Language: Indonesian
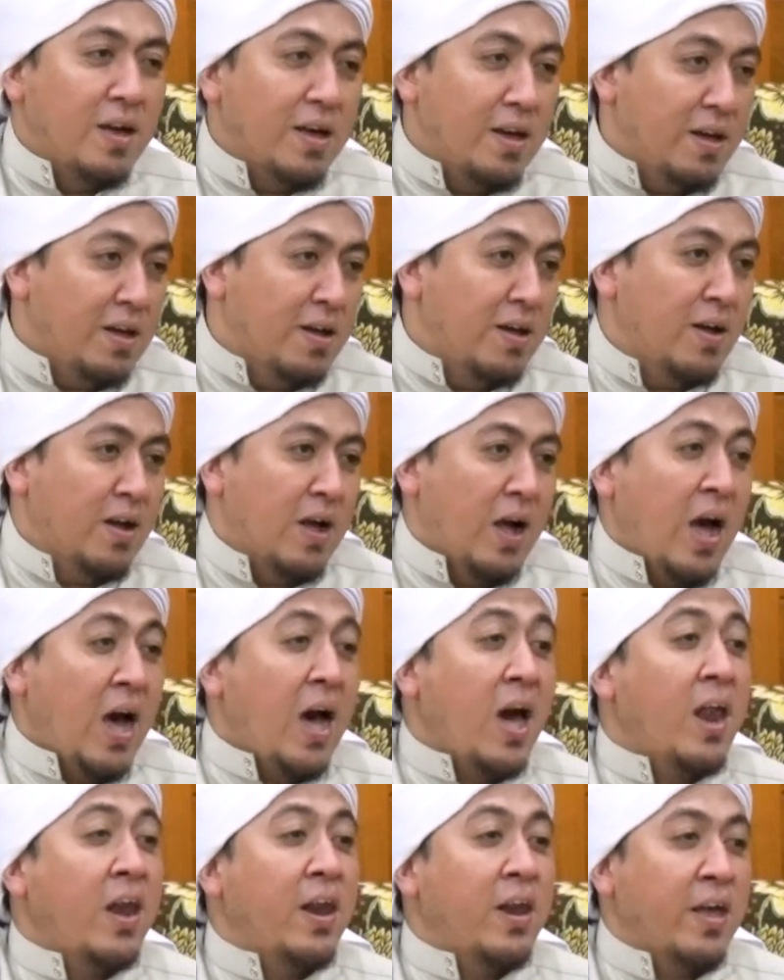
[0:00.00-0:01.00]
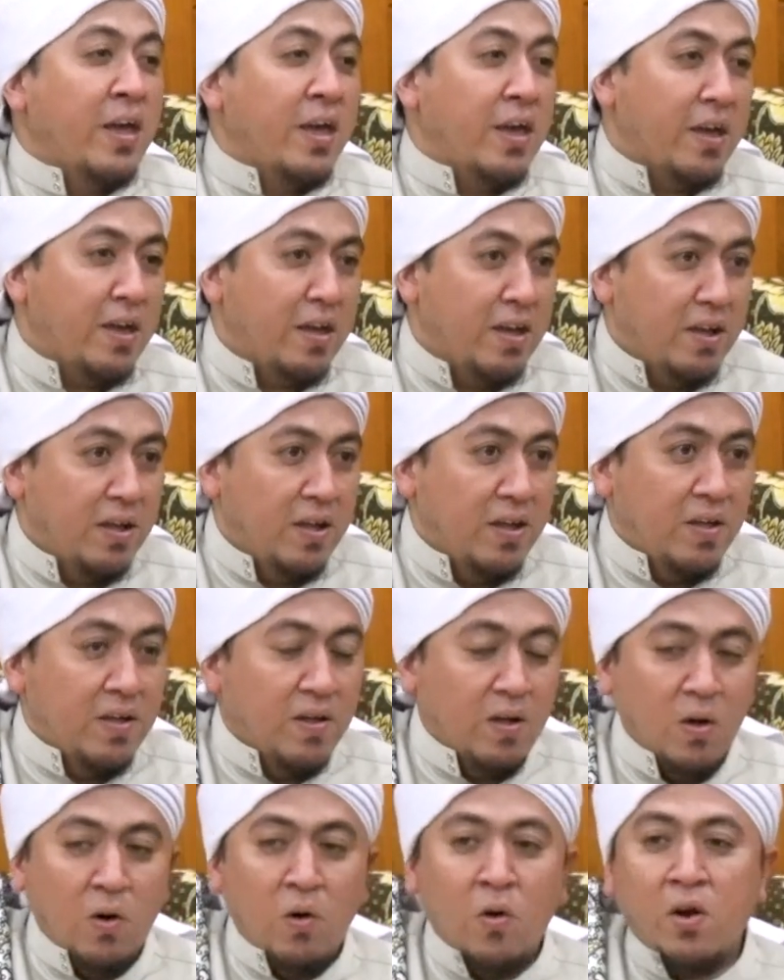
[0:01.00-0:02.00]
Lah aneh
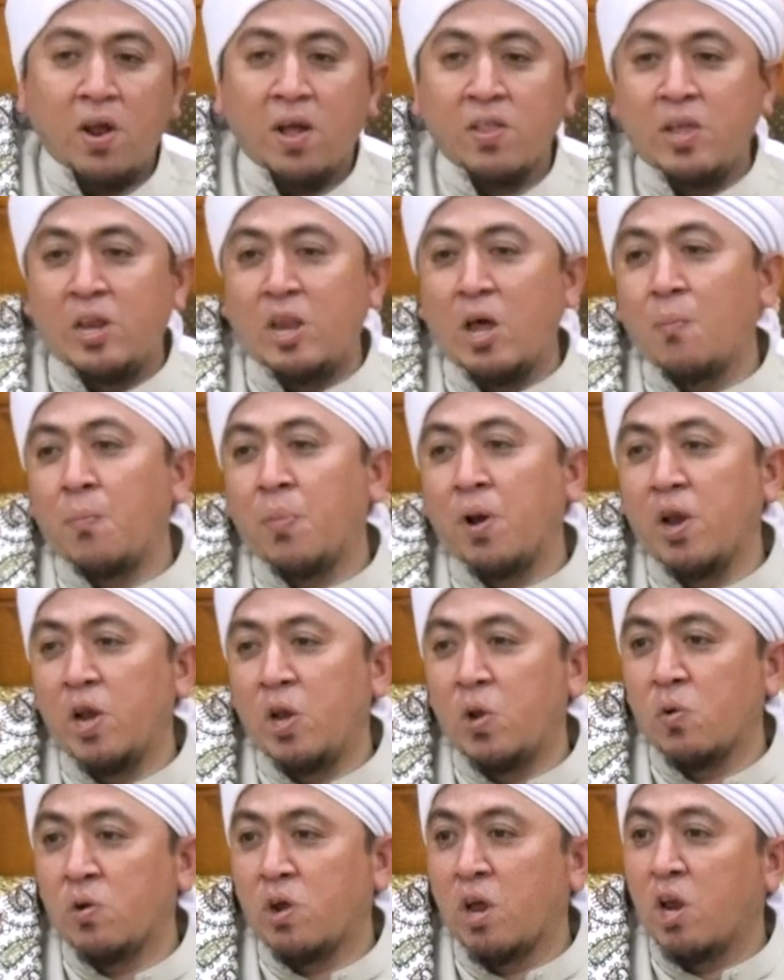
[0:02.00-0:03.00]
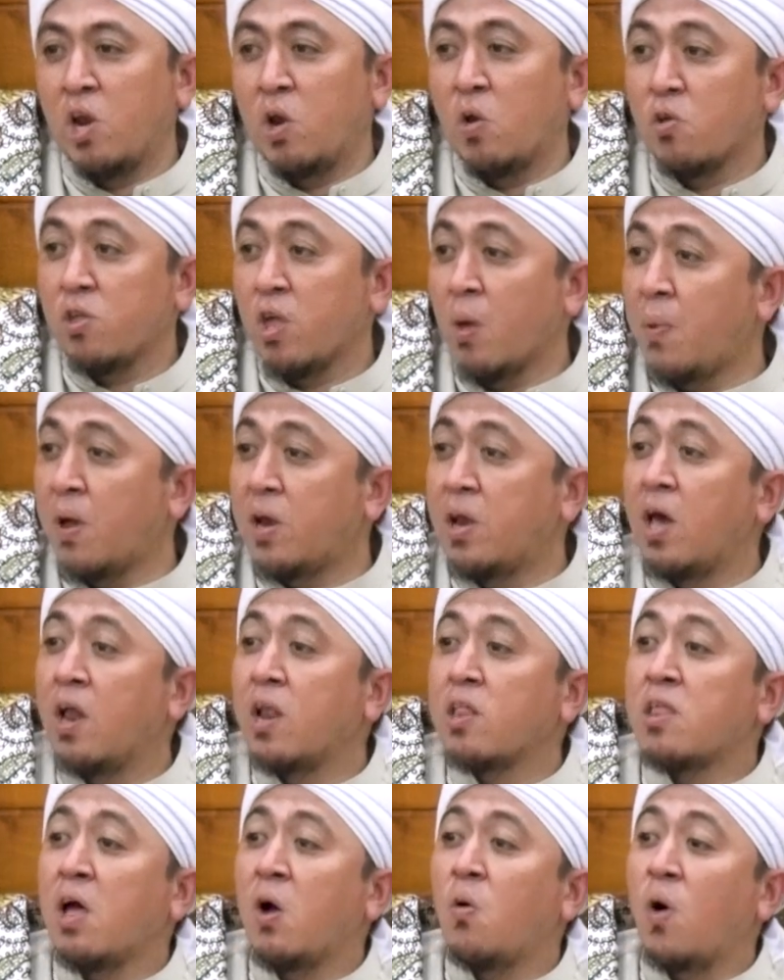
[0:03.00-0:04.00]
Orang tidak berlindung dari dosa
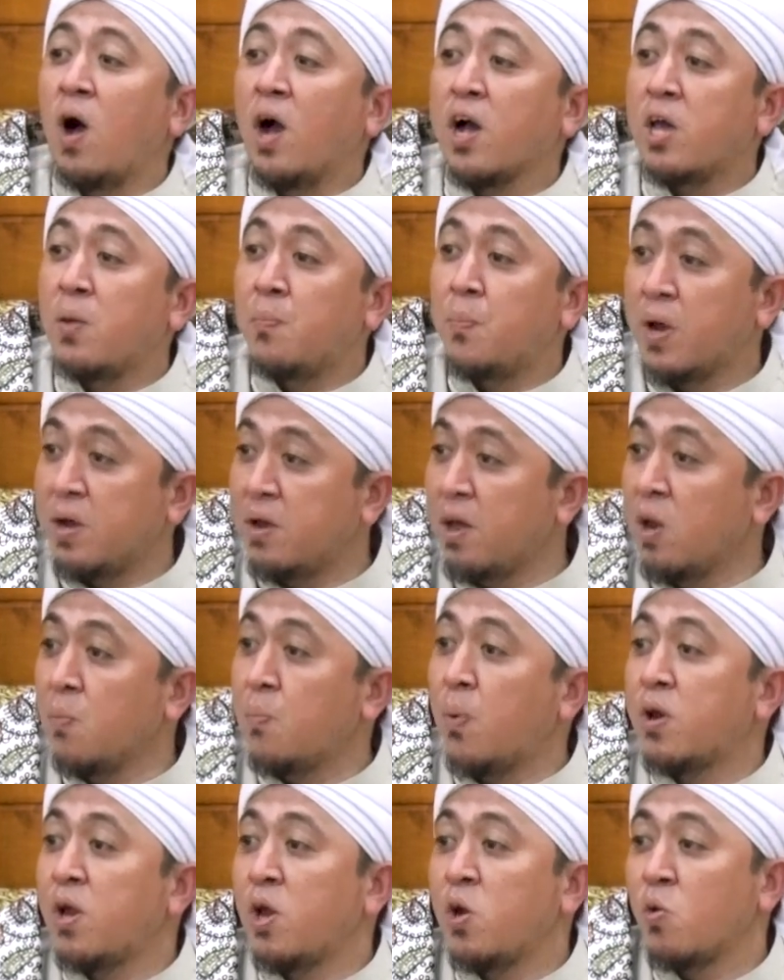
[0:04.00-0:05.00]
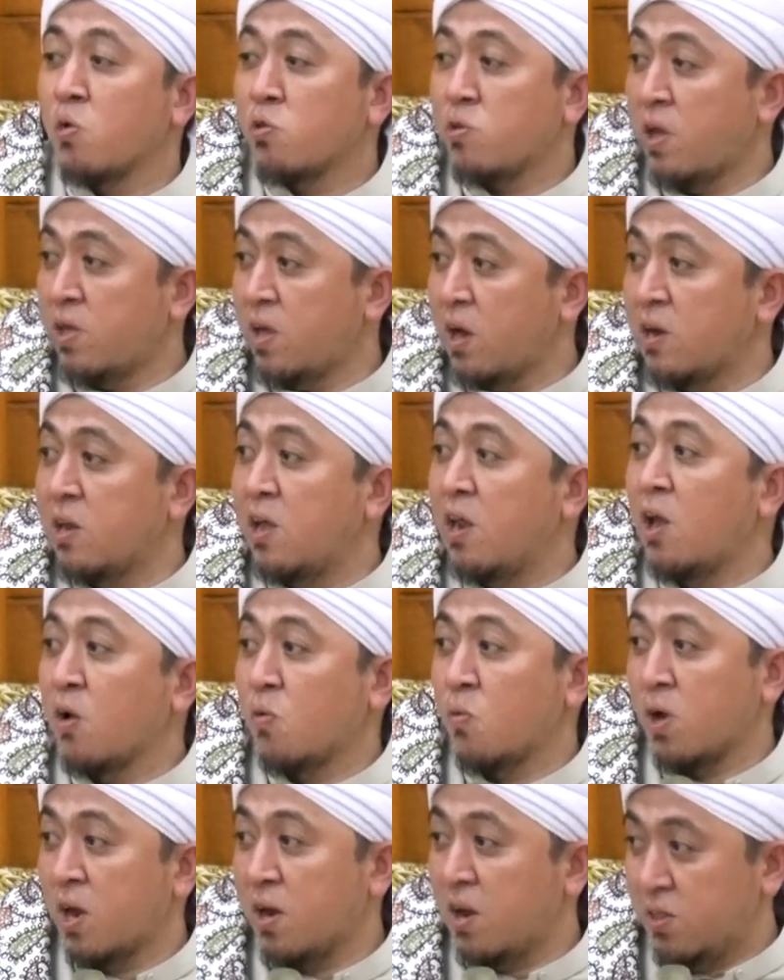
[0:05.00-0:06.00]
padahal tahu akibat daripada dosa yang dia
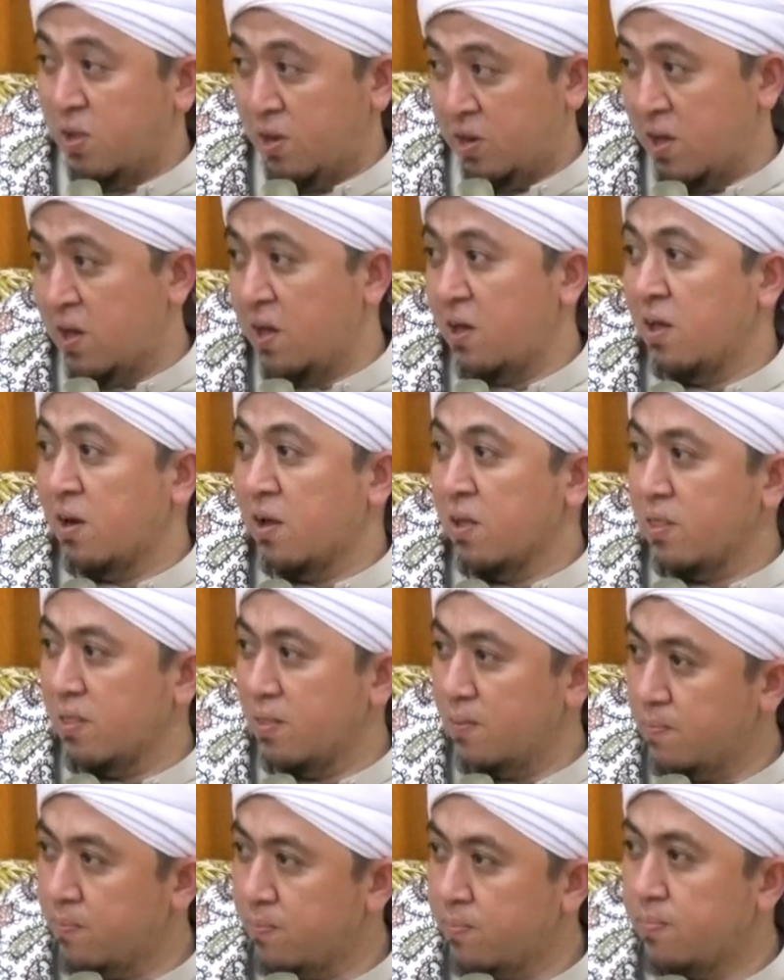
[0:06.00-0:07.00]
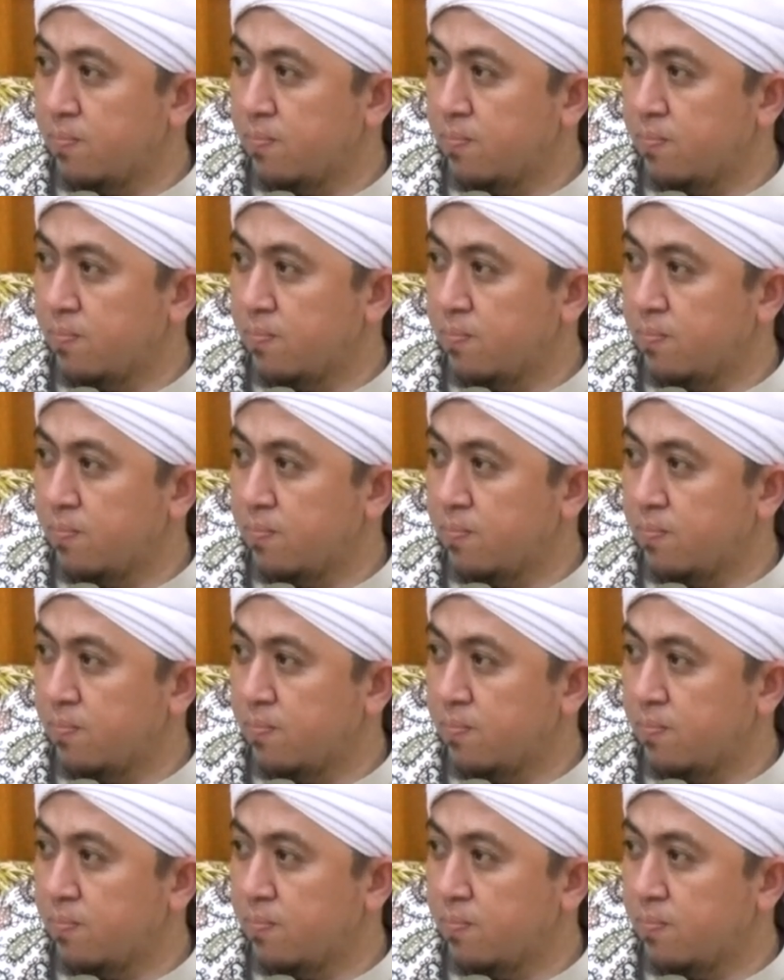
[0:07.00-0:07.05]
lakukan nanti di akhirat.